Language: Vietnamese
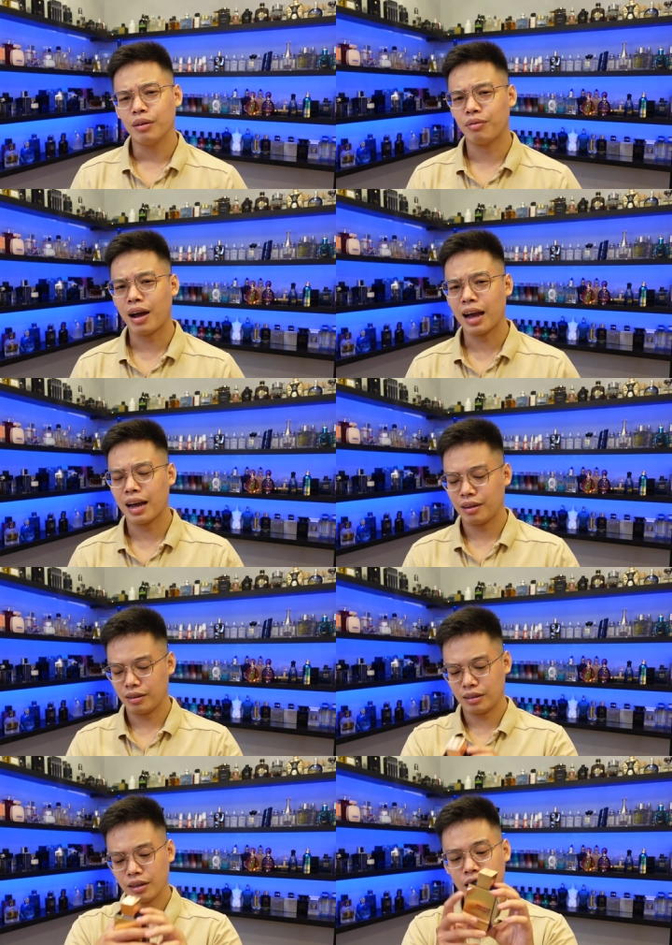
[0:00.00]
và
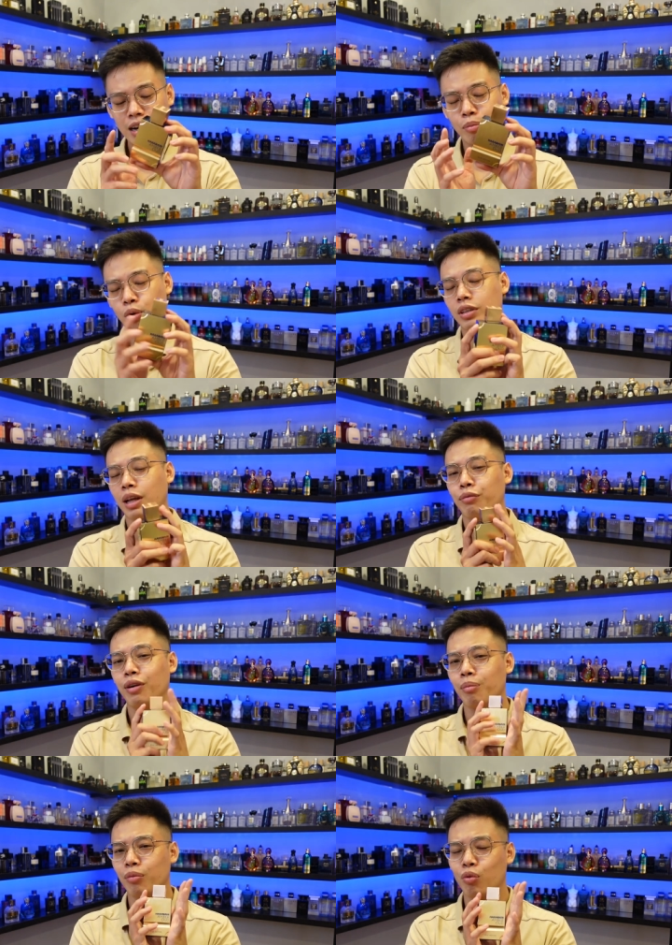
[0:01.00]
đây là một sản
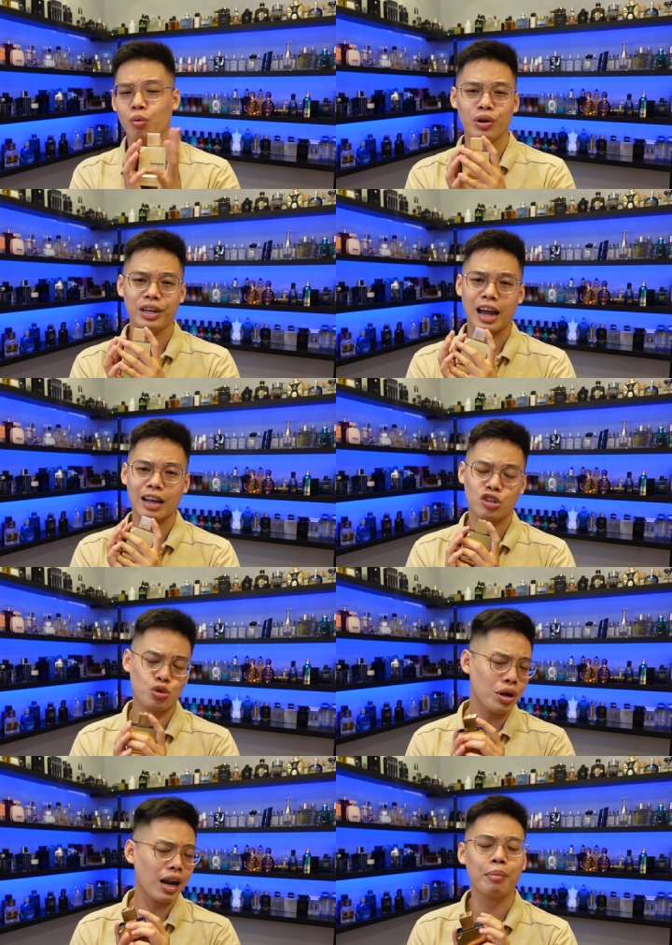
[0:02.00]
phẩm của một nhà
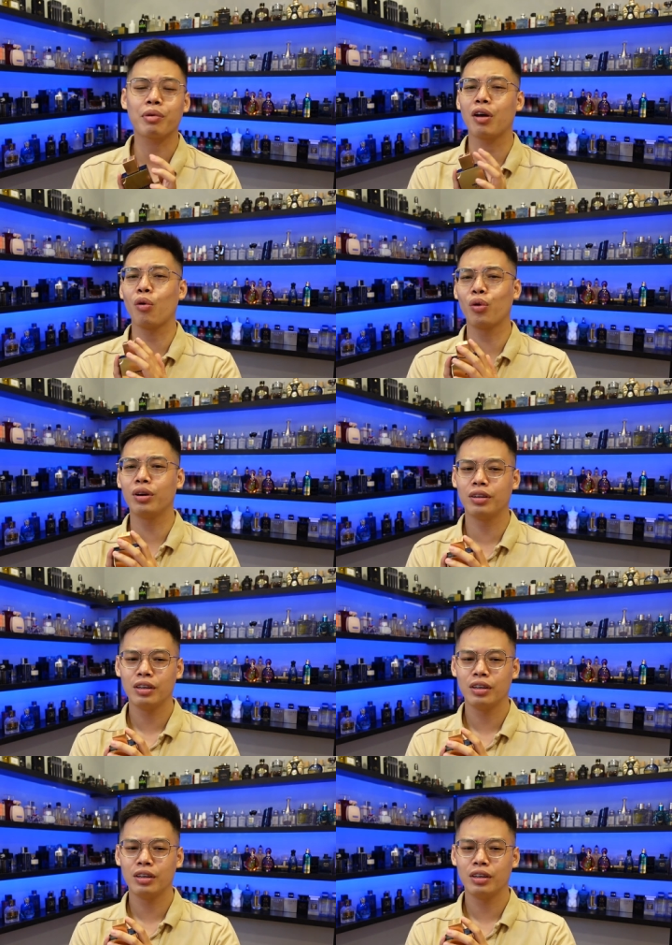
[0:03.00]
chuyên làm clone